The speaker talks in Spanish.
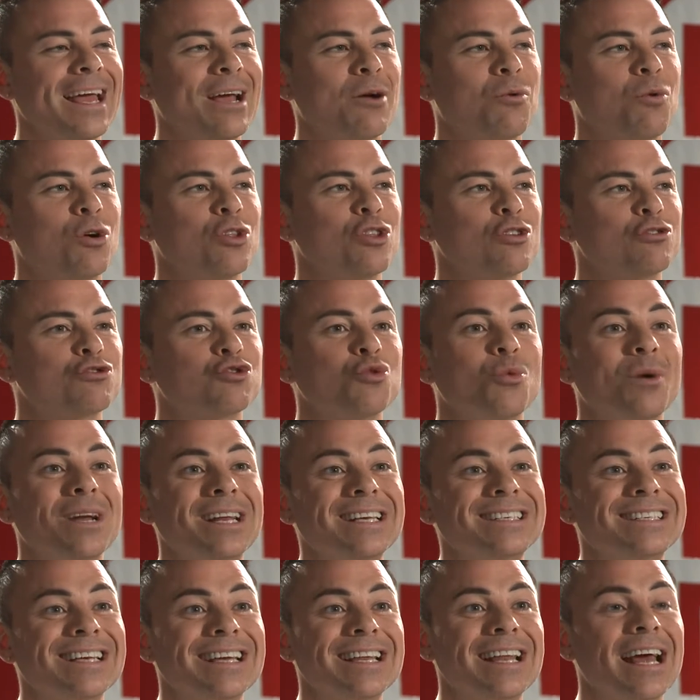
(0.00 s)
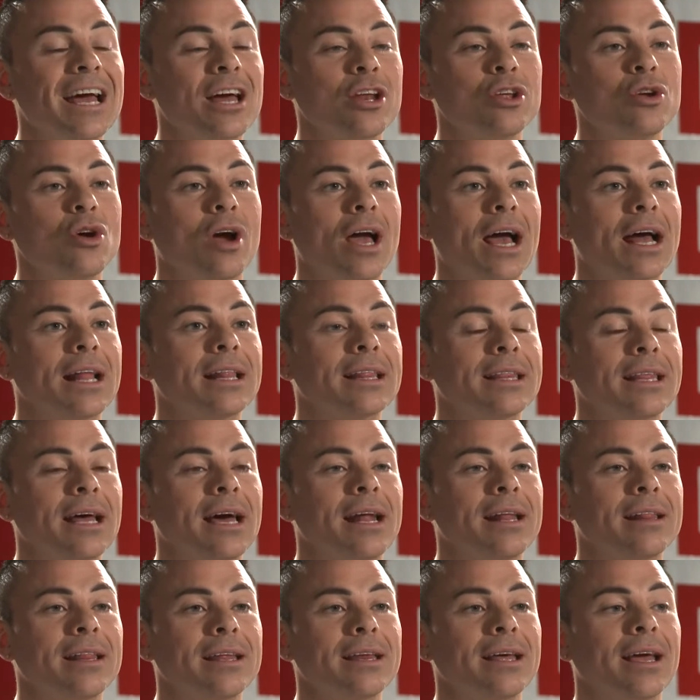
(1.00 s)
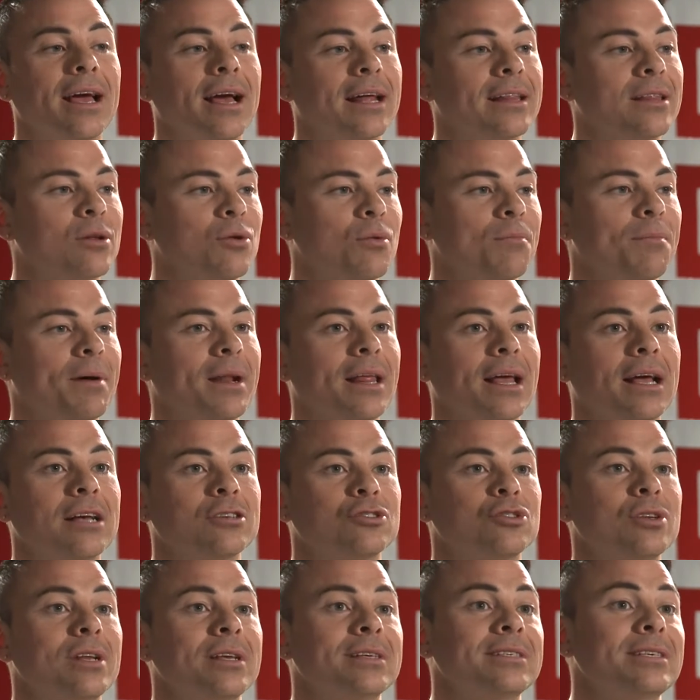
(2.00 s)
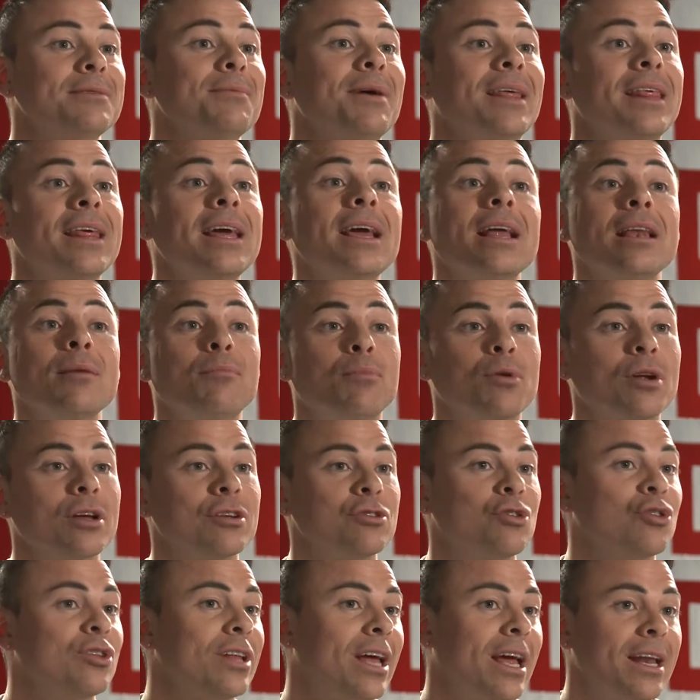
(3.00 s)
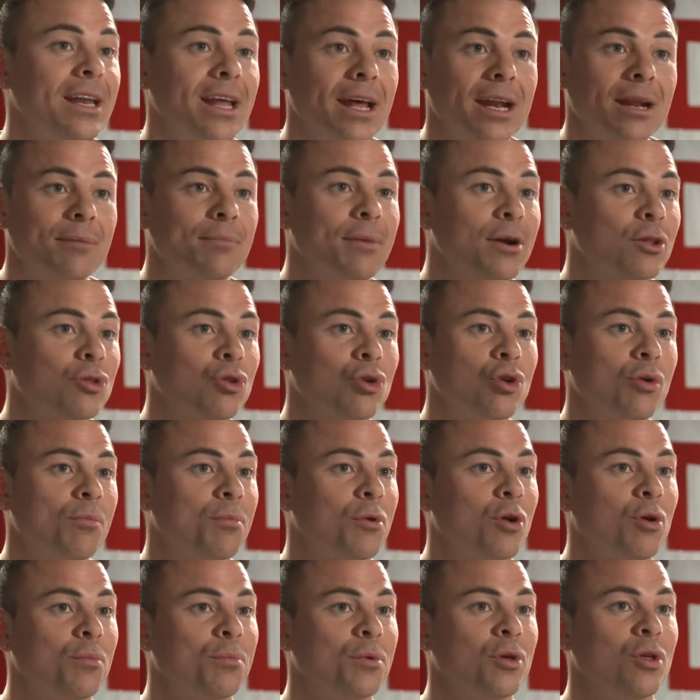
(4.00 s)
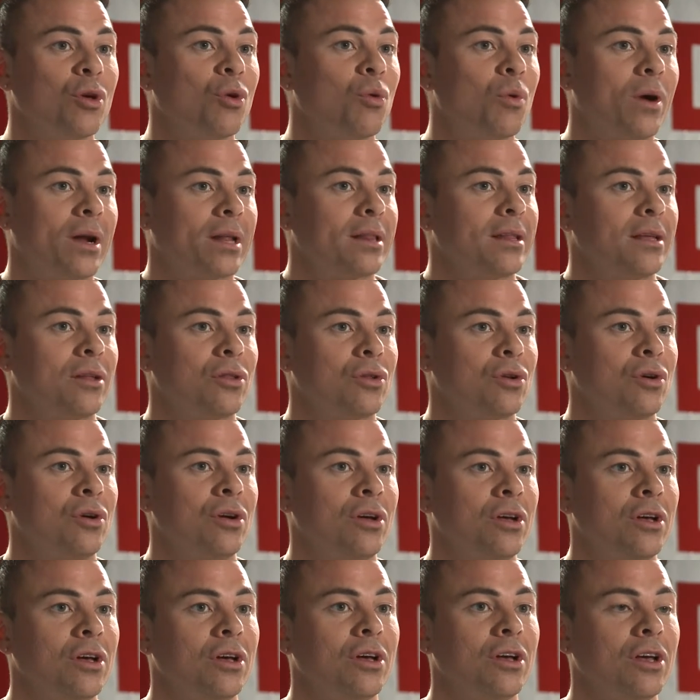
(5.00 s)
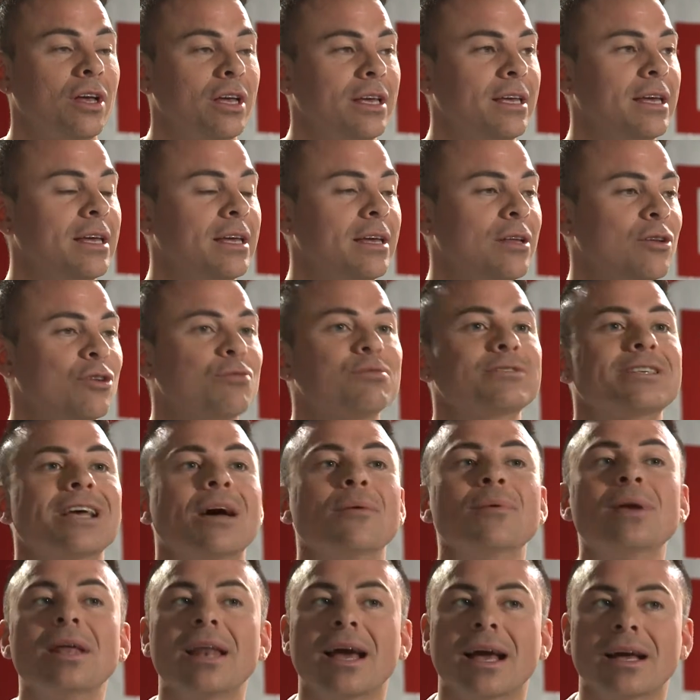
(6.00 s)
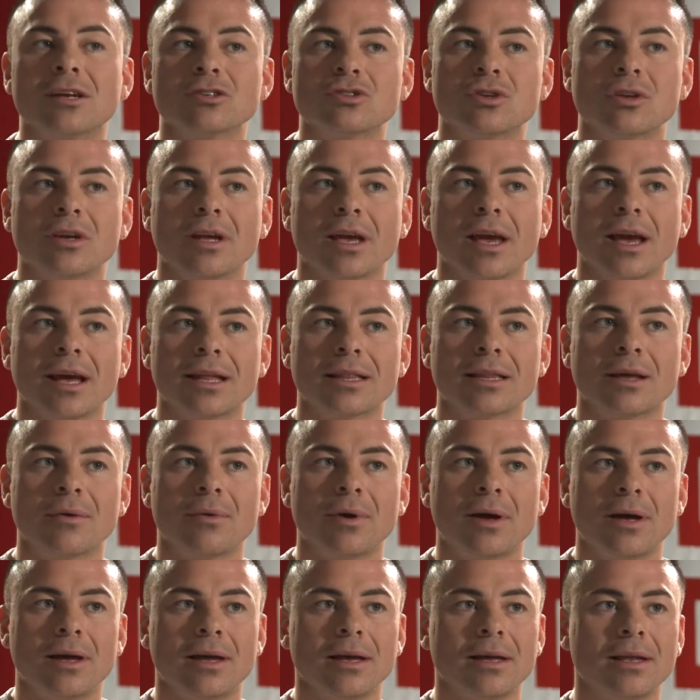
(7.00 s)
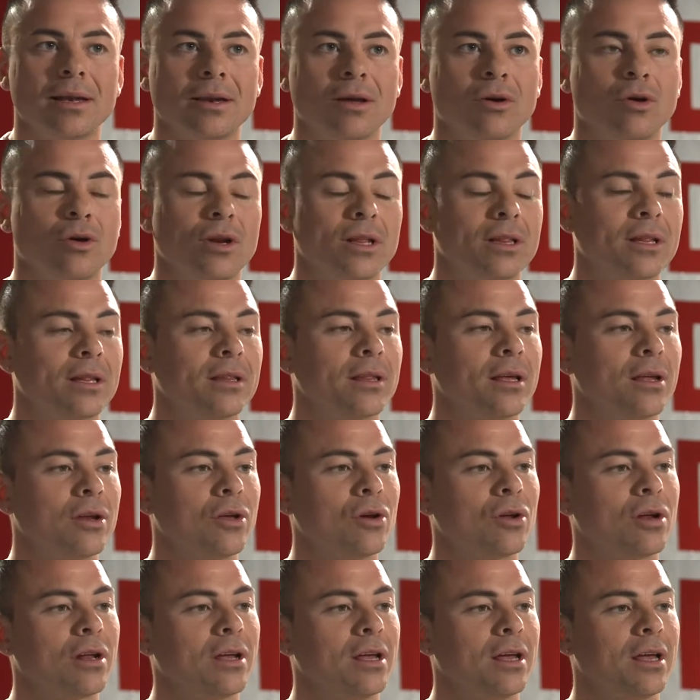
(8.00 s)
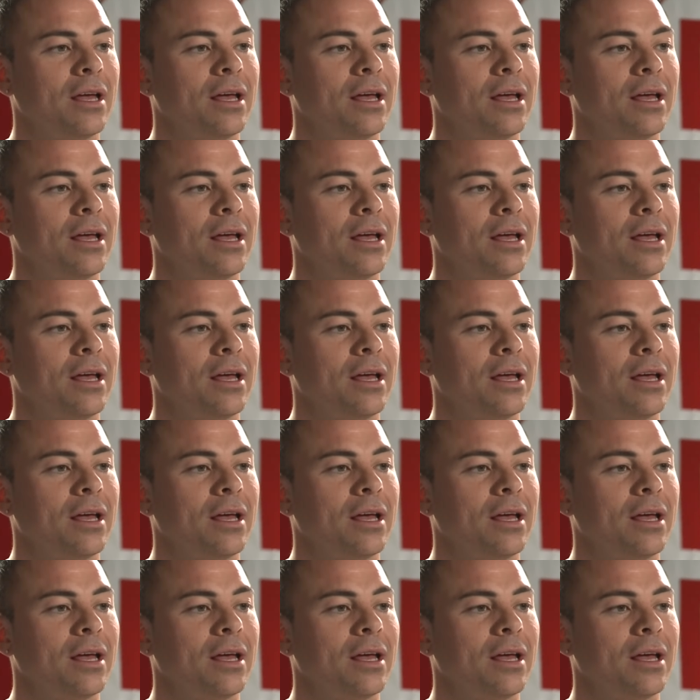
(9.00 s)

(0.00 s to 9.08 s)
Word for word: Cuando subo al escenario a cantar, tenía que cantar un par de canciones encima de él, porque no tenía repertorio propio de cuarteto y no sabía las canciones que cantaba el corista anterior.